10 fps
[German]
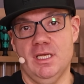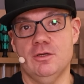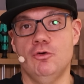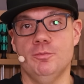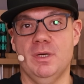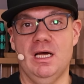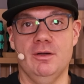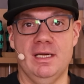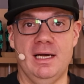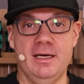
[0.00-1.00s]
Dann guckt mal
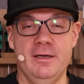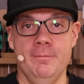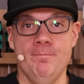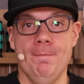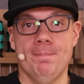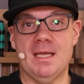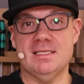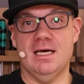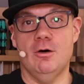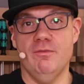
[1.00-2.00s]
auch nach,
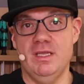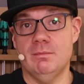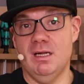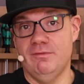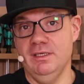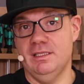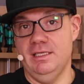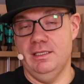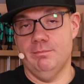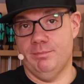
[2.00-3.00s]
dass auch wenn er mal
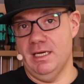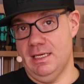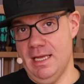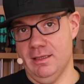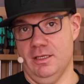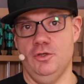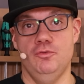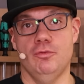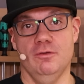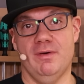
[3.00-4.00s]
wirklich bei längeren
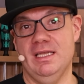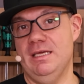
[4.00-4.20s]
Touren fahren,